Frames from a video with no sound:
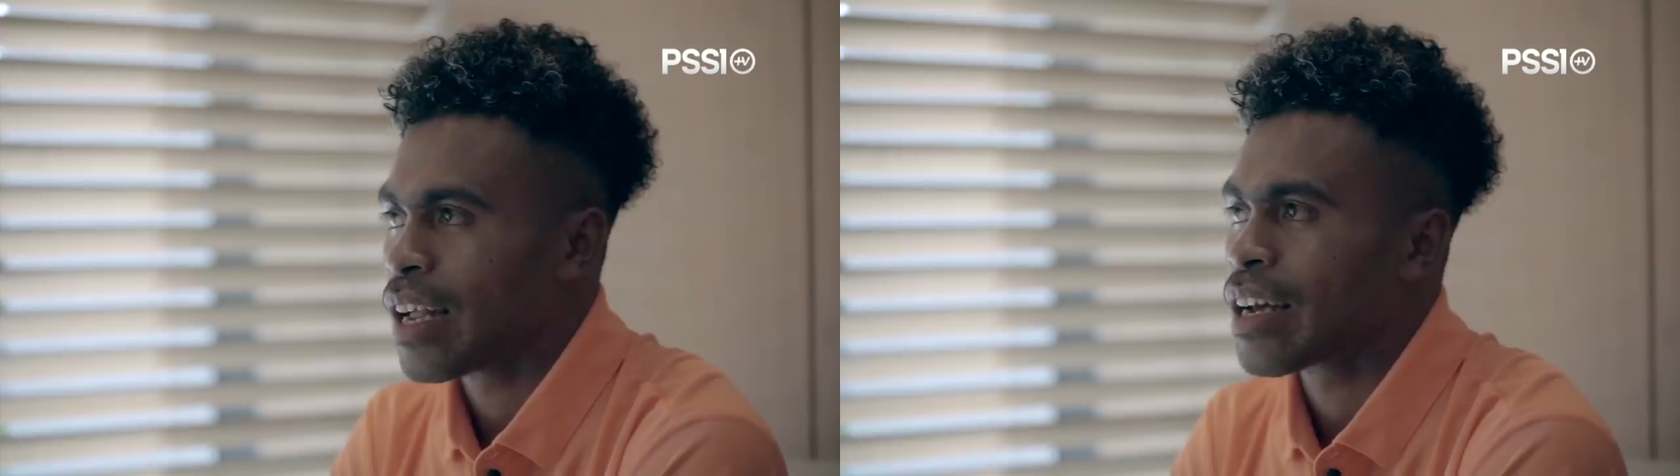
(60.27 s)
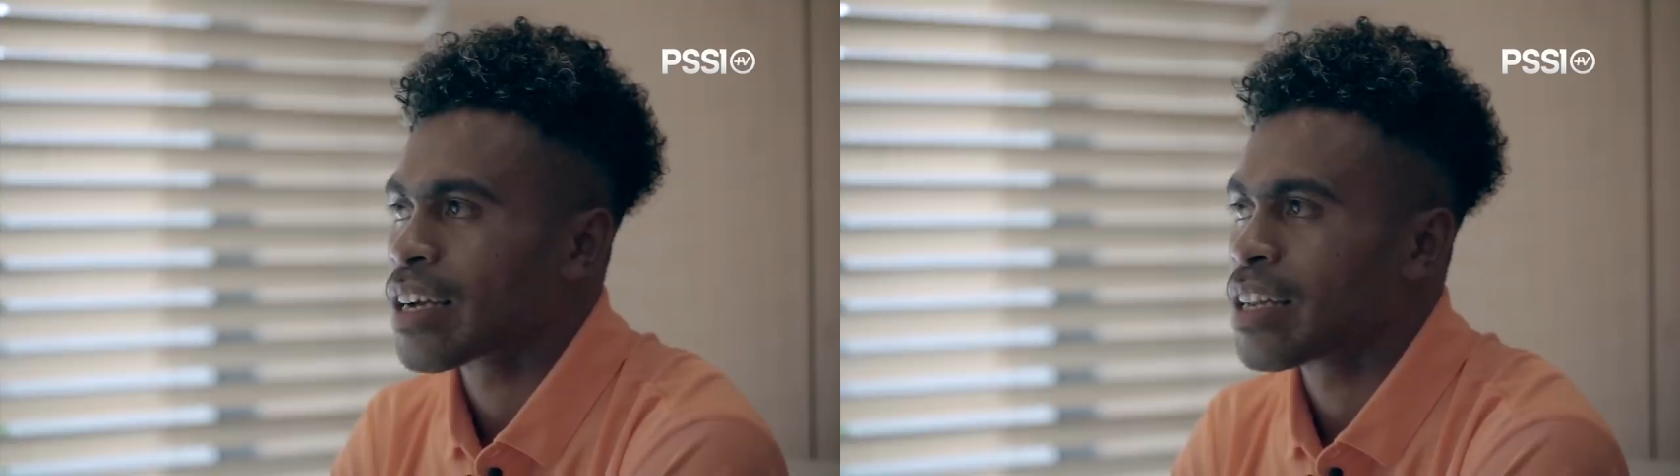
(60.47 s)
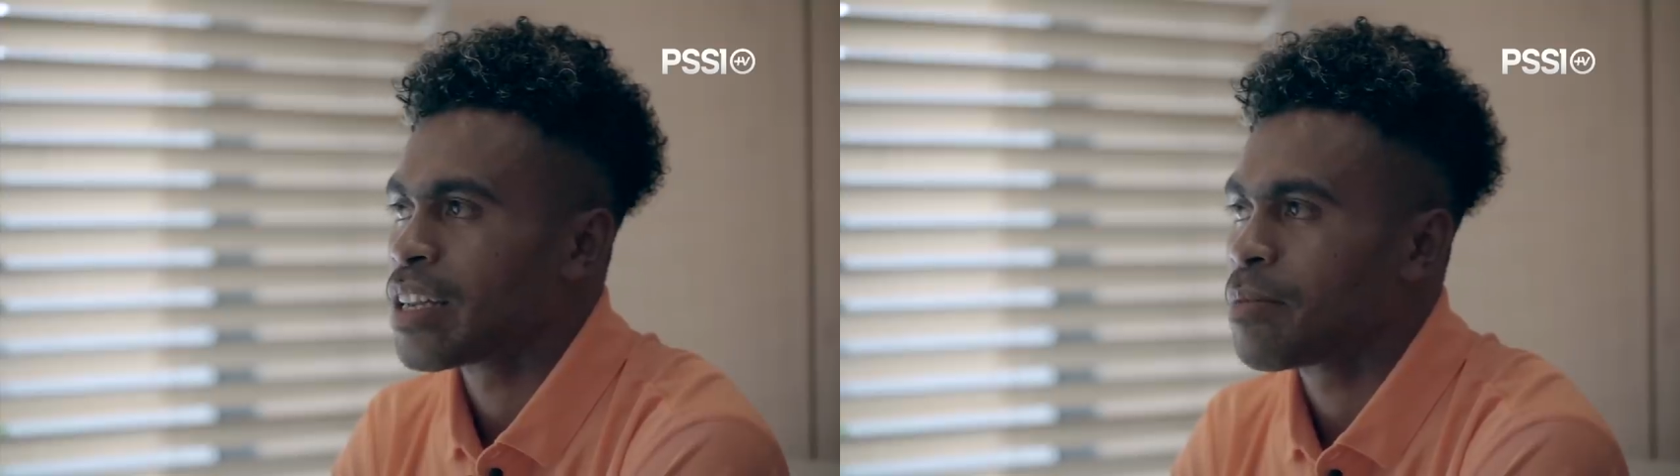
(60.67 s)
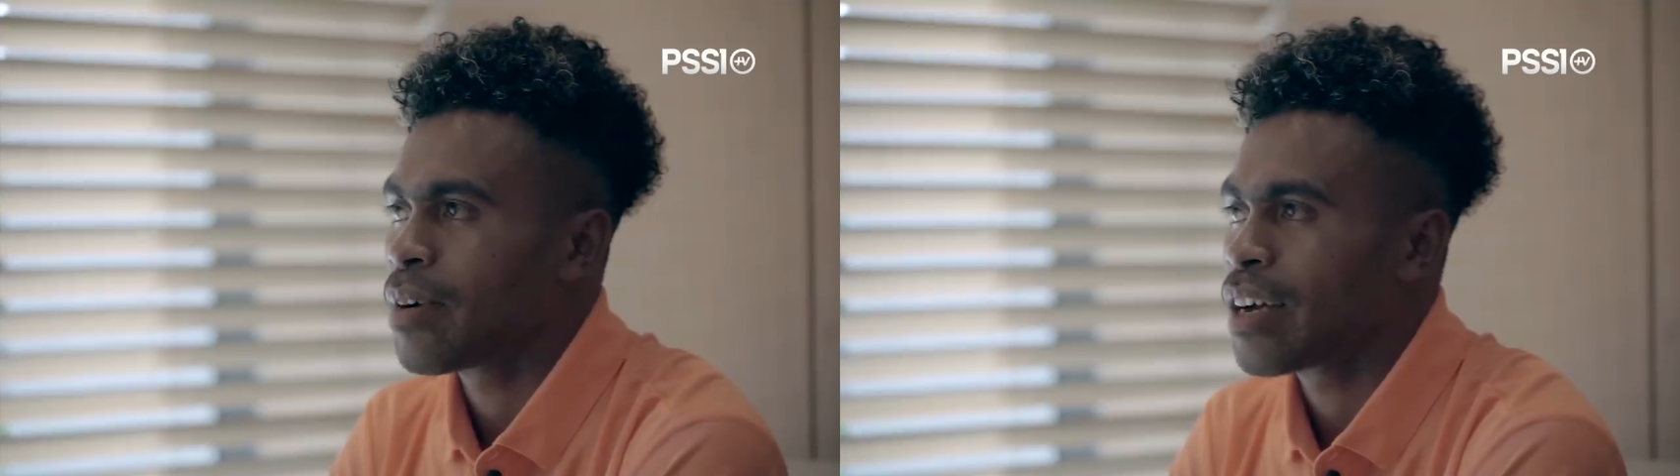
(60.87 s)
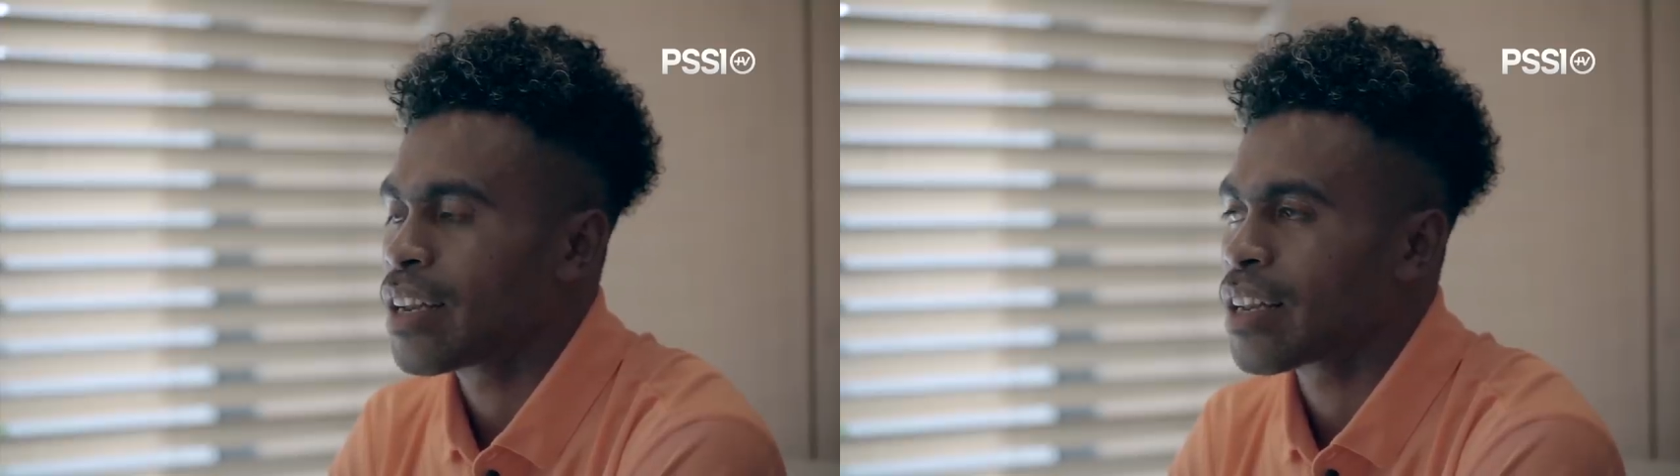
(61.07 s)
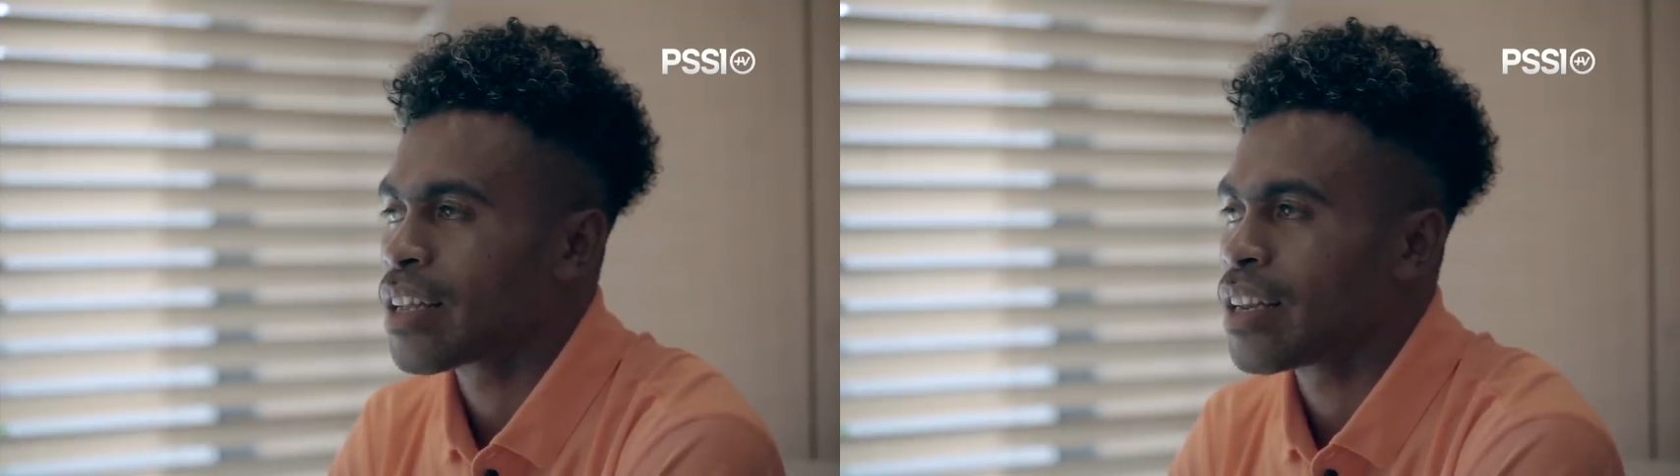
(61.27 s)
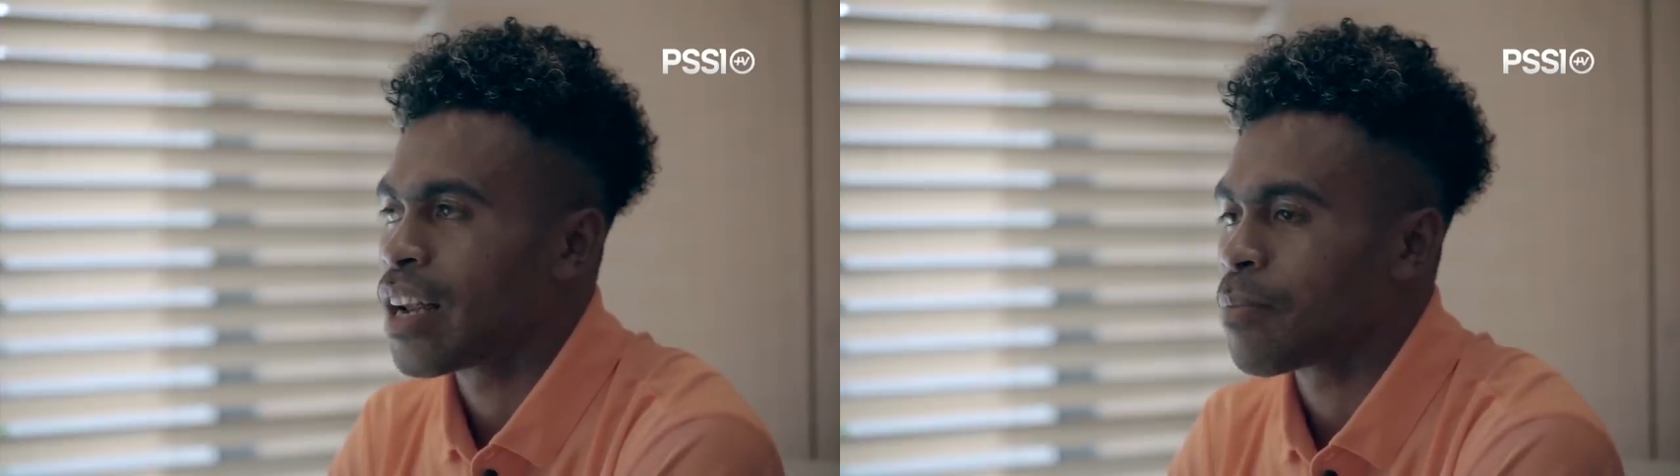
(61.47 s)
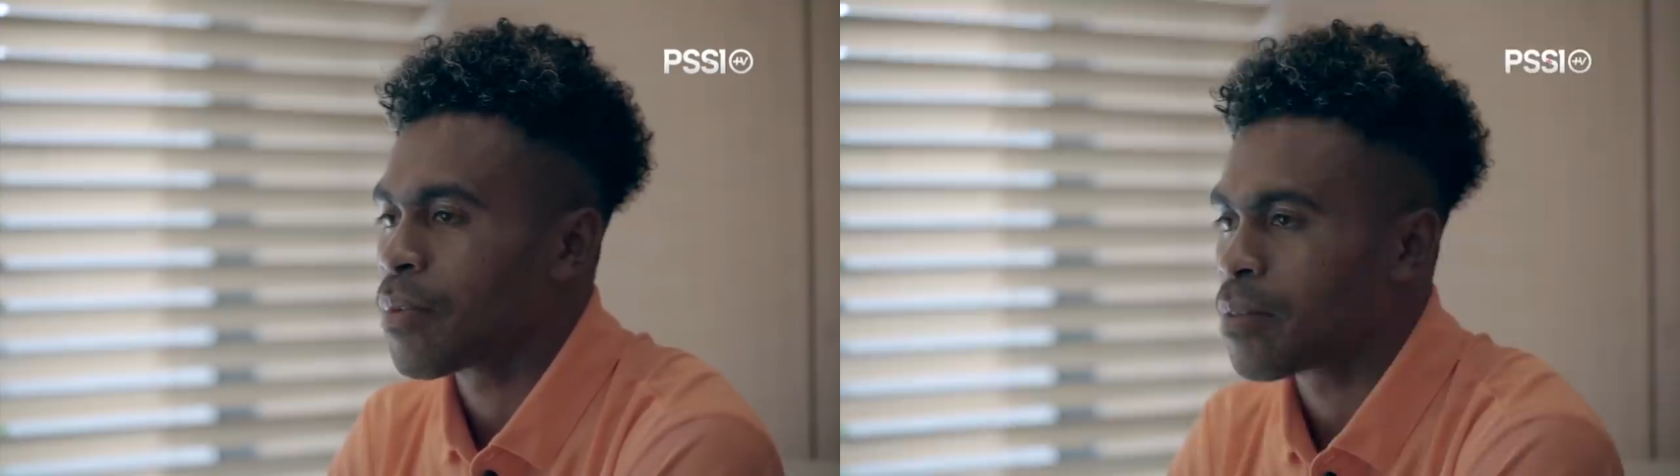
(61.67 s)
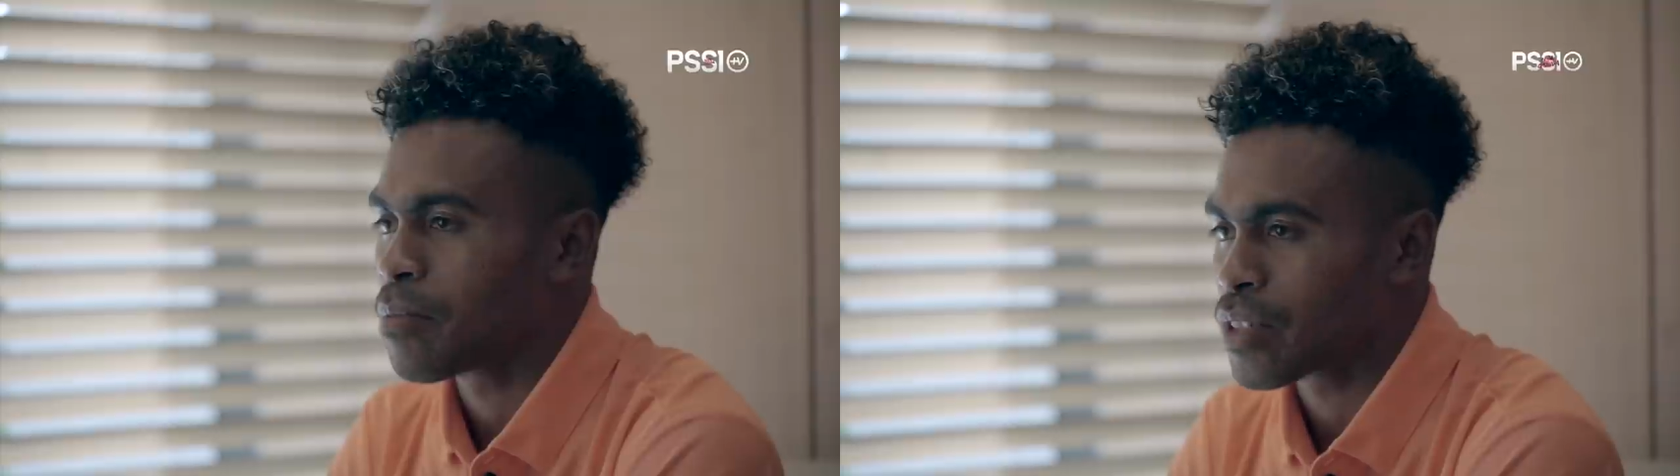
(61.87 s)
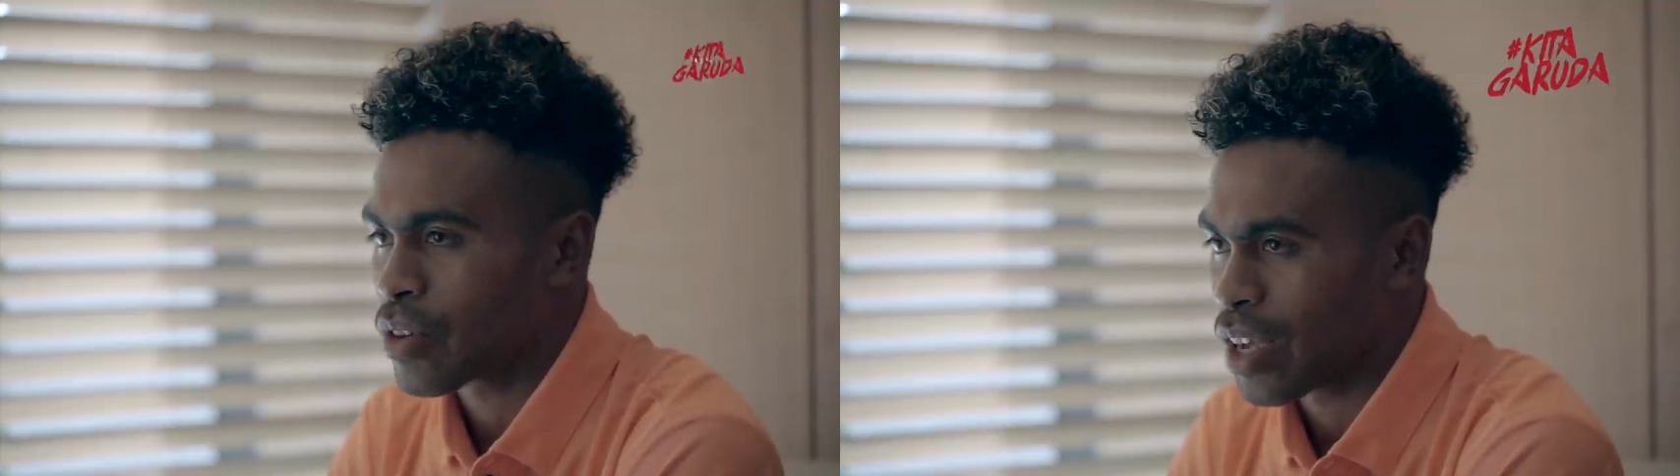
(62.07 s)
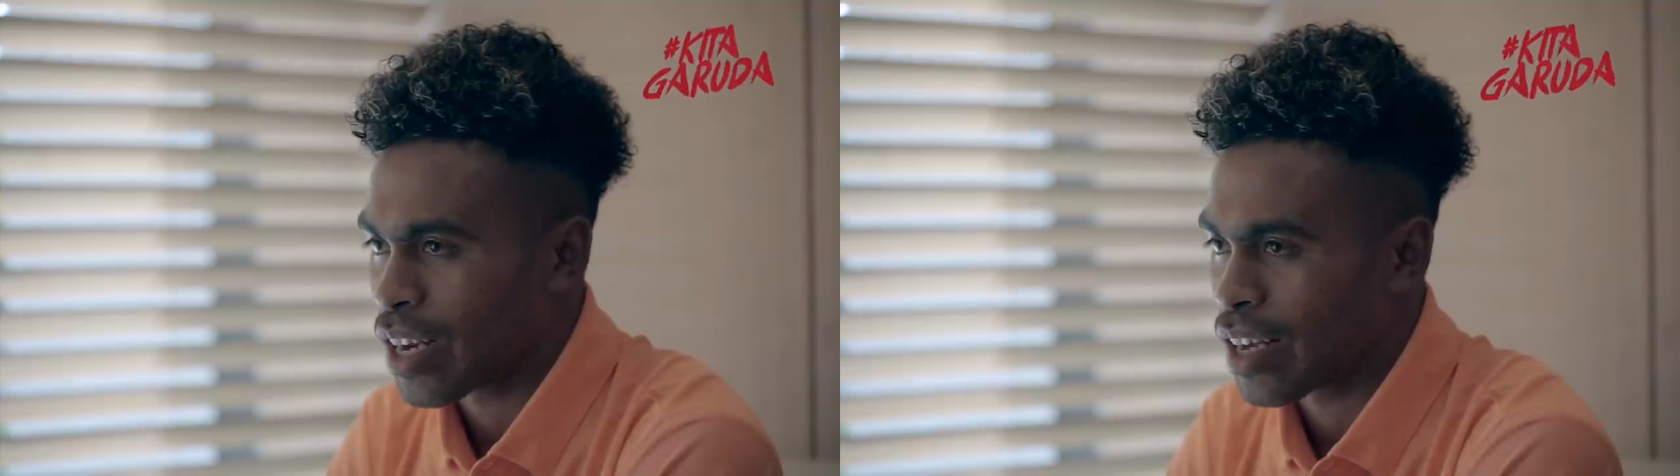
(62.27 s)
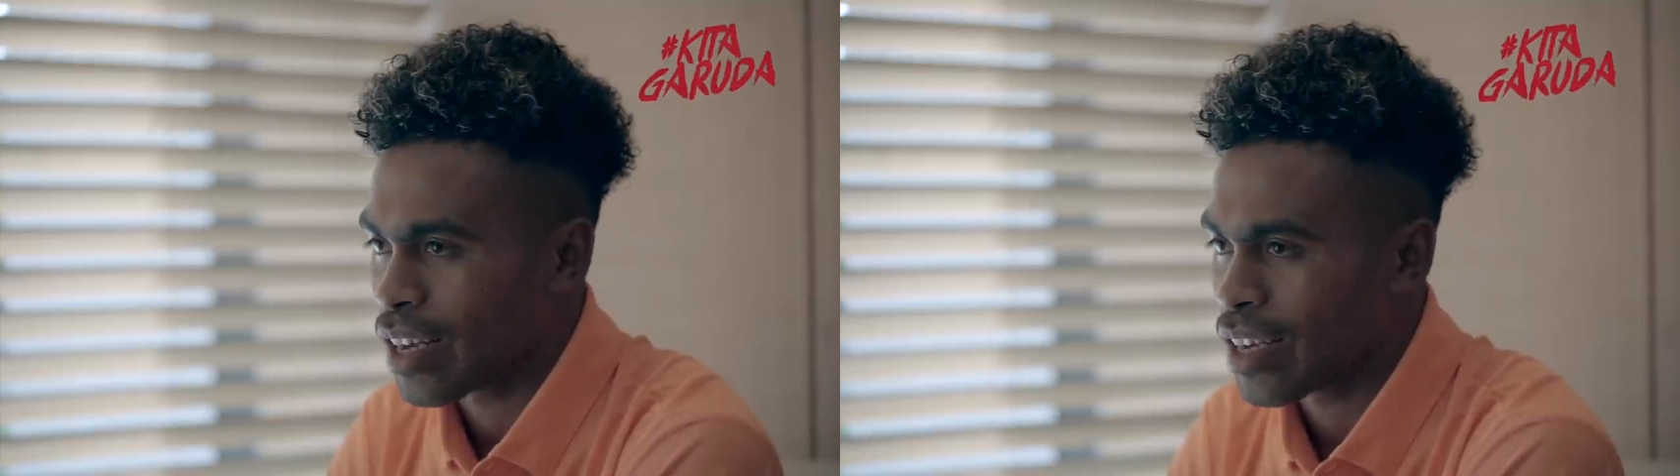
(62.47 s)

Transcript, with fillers: Anak lima dari delapan bersaudara.